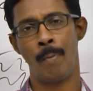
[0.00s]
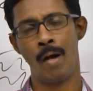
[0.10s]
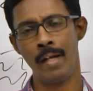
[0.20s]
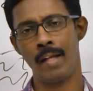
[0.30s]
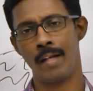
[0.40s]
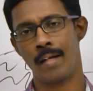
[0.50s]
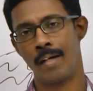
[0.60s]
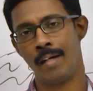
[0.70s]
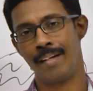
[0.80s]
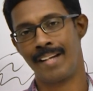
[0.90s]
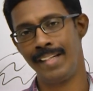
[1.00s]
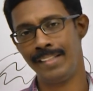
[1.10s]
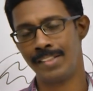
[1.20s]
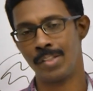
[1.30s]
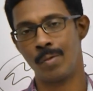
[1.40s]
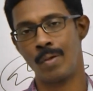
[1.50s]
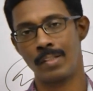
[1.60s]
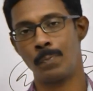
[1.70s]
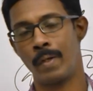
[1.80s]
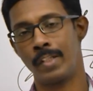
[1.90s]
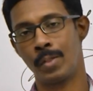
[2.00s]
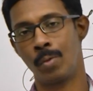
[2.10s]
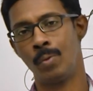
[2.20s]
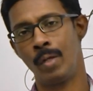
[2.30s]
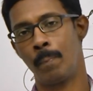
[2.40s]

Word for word: பாயிண்ட் என்னென்னா டைஜஷனுக்கும் ரெஸ்பிரேஷனுக்கும்